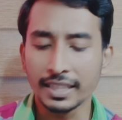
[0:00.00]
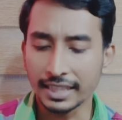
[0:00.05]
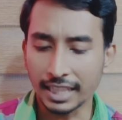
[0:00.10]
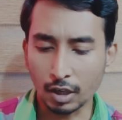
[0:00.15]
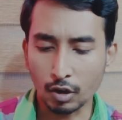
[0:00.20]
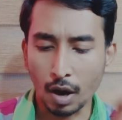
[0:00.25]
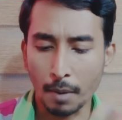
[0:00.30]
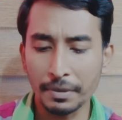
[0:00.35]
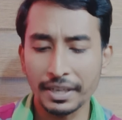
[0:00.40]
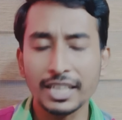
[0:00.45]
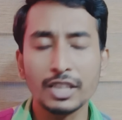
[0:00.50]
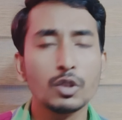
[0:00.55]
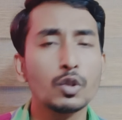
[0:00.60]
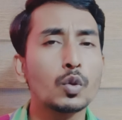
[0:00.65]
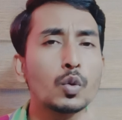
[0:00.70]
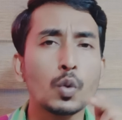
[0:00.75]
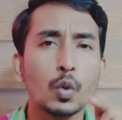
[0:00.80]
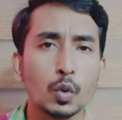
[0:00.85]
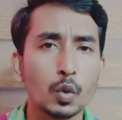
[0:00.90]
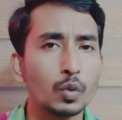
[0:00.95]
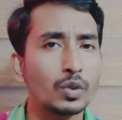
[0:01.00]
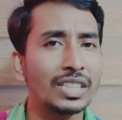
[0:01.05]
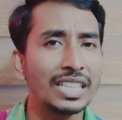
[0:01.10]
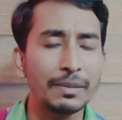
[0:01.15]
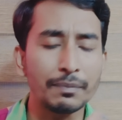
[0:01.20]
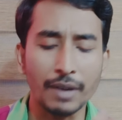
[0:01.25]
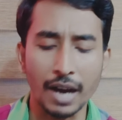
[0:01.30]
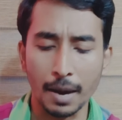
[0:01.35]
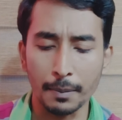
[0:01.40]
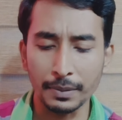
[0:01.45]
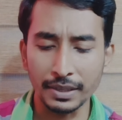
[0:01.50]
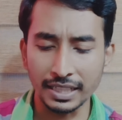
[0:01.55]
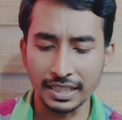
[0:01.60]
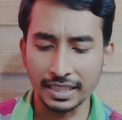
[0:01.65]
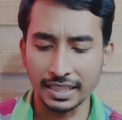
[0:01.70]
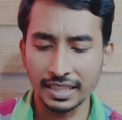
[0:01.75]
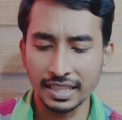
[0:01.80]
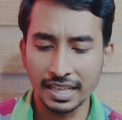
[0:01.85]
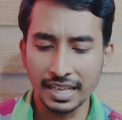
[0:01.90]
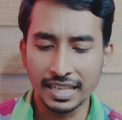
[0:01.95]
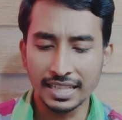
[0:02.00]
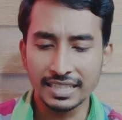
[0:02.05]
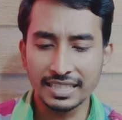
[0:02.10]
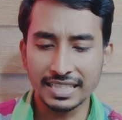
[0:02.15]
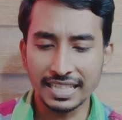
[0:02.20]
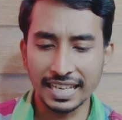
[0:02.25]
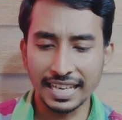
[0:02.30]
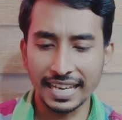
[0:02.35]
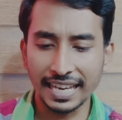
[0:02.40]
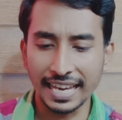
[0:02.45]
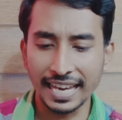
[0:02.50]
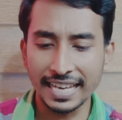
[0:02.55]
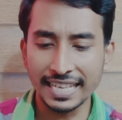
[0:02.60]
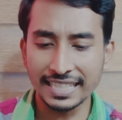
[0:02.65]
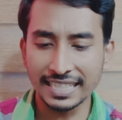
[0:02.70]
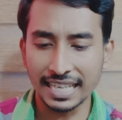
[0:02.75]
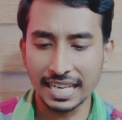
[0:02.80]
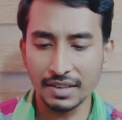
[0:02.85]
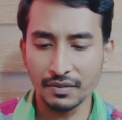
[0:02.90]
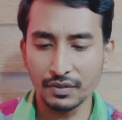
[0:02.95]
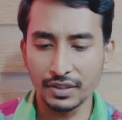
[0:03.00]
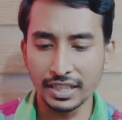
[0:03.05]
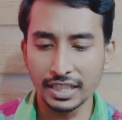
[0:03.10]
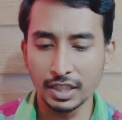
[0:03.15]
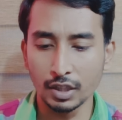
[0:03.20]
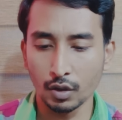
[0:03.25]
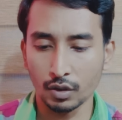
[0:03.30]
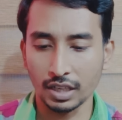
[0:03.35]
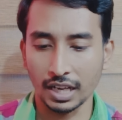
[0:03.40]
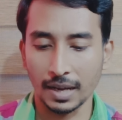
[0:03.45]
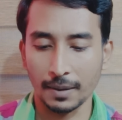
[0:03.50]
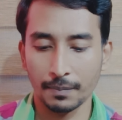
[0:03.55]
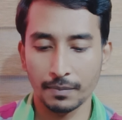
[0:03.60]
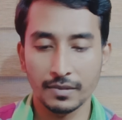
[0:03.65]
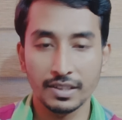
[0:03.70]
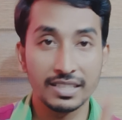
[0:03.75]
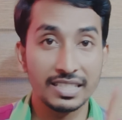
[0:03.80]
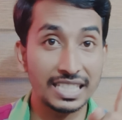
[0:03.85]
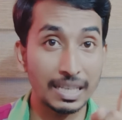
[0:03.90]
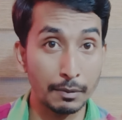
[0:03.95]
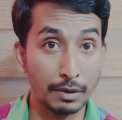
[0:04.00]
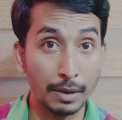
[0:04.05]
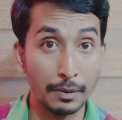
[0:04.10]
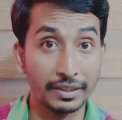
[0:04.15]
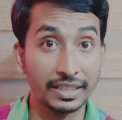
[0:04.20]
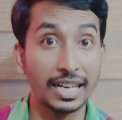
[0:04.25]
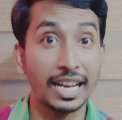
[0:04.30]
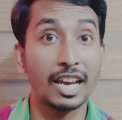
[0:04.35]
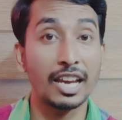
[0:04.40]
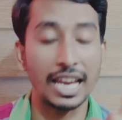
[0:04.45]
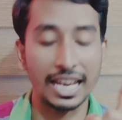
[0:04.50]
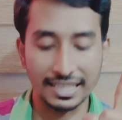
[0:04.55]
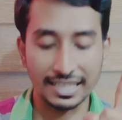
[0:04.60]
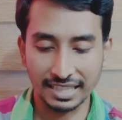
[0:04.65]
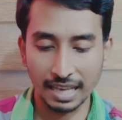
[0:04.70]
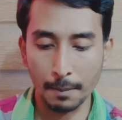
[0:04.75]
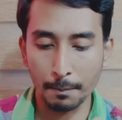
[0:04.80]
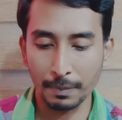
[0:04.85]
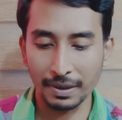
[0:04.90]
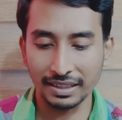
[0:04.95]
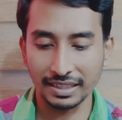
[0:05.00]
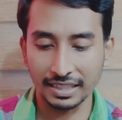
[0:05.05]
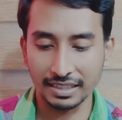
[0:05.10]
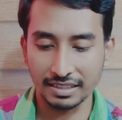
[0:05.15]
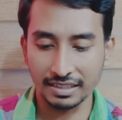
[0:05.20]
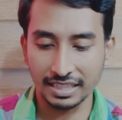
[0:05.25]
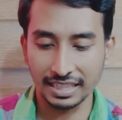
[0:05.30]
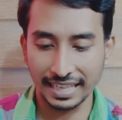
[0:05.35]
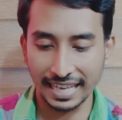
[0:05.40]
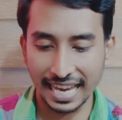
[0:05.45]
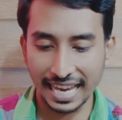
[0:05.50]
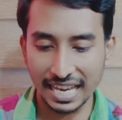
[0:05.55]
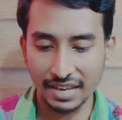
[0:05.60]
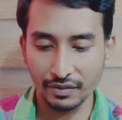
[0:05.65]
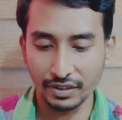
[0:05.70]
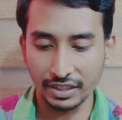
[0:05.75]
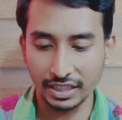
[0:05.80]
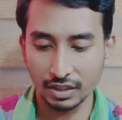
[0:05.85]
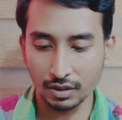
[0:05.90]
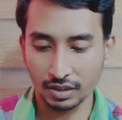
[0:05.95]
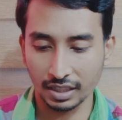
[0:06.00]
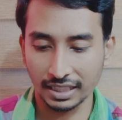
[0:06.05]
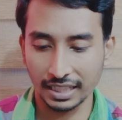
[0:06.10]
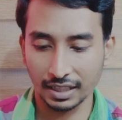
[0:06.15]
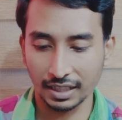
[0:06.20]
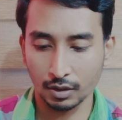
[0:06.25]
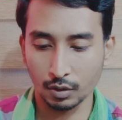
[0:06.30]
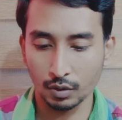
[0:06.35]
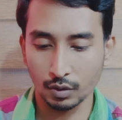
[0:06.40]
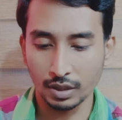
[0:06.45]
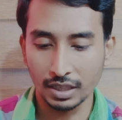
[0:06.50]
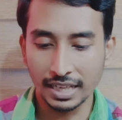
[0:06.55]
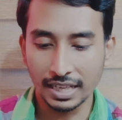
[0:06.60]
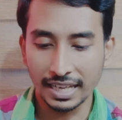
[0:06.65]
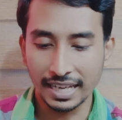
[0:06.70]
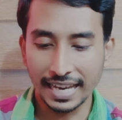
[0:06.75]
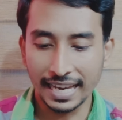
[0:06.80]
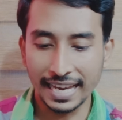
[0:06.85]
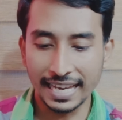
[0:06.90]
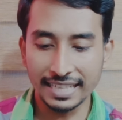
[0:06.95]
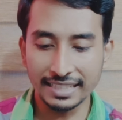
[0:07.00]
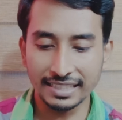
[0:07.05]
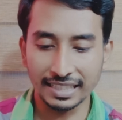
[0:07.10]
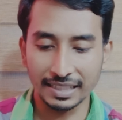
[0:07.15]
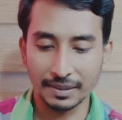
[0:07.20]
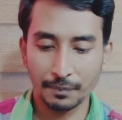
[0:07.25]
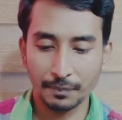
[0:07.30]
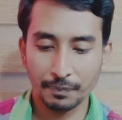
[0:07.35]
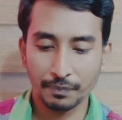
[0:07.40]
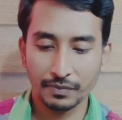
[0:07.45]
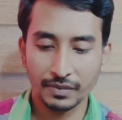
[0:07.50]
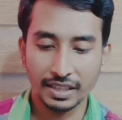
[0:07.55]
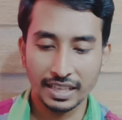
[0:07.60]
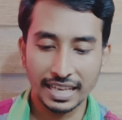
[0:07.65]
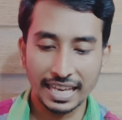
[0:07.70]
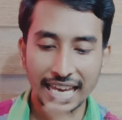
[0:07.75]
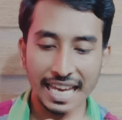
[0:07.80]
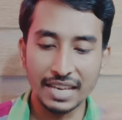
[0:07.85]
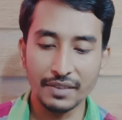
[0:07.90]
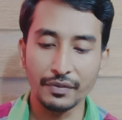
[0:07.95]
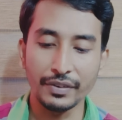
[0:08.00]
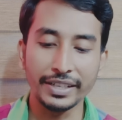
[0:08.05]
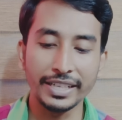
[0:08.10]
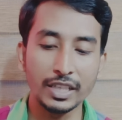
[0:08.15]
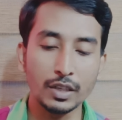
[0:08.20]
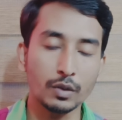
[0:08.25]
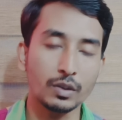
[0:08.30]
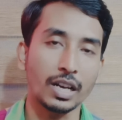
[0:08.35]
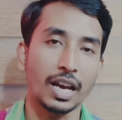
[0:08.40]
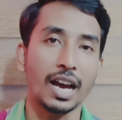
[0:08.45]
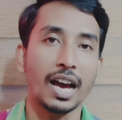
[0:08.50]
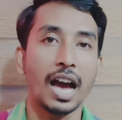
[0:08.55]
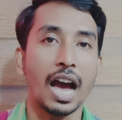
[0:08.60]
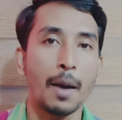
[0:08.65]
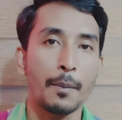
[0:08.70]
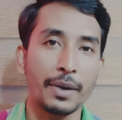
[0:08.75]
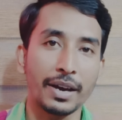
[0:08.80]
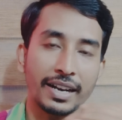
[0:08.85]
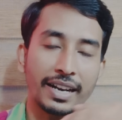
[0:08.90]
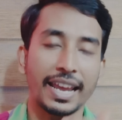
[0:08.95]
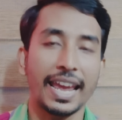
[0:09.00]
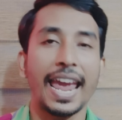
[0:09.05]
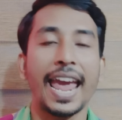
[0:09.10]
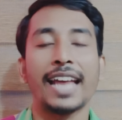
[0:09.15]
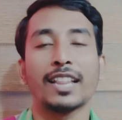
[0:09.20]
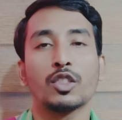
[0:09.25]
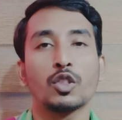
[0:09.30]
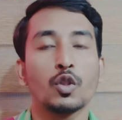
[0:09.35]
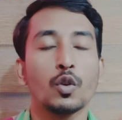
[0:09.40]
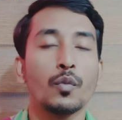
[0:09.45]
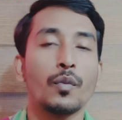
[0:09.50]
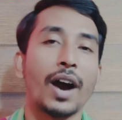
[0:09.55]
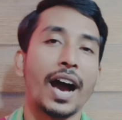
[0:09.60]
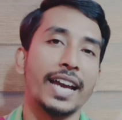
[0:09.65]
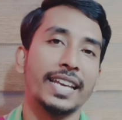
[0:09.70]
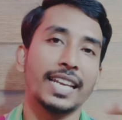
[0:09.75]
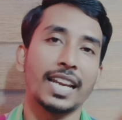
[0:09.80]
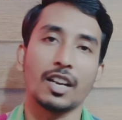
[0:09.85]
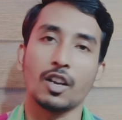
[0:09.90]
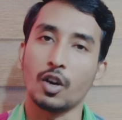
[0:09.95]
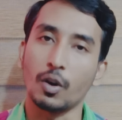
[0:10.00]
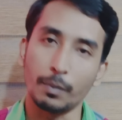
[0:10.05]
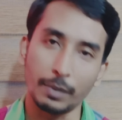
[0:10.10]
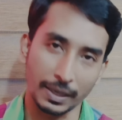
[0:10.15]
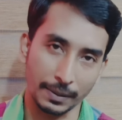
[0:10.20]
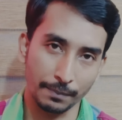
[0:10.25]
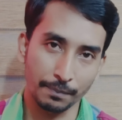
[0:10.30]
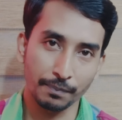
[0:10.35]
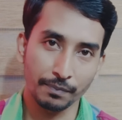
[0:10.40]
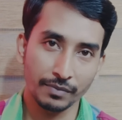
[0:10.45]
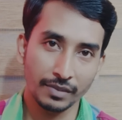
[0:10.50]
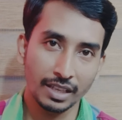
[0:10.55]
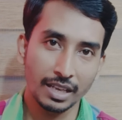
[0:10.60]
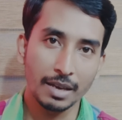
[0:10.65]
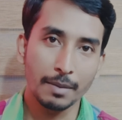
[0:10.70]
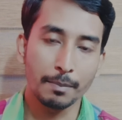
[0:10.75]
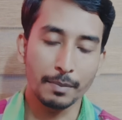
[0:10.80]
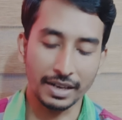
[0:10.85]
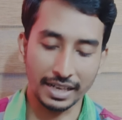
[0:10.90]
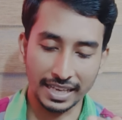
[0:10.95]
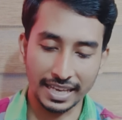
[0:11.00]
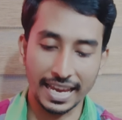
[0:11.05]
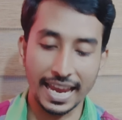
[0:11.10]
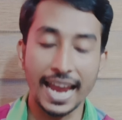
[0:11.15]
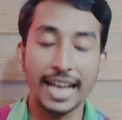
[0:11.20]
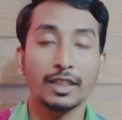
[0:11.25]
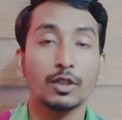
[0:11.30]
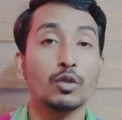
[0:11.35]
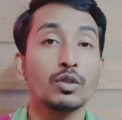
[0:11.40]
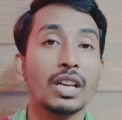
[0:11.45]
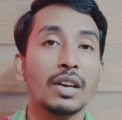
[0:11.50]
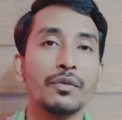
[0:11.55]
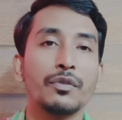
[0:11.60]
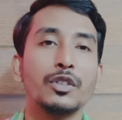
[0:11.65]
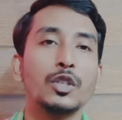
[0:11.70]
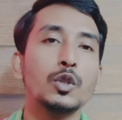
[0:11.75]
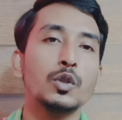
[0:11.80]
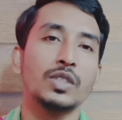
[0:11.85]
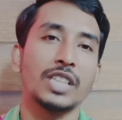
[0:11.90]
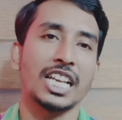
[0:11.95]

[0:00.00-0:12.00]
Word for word: দেখো আমি কিন্তু কোনোদিনই ভাবিনি যে এই যে এই ভিডিওটা যেমন একটা এক্সাম্পল দিচ্ছি এই ভিডিওটা দেখো এই যে এই ভিডিওটা আমার এত ভাইরাল হবে মানে এতটা ভিউস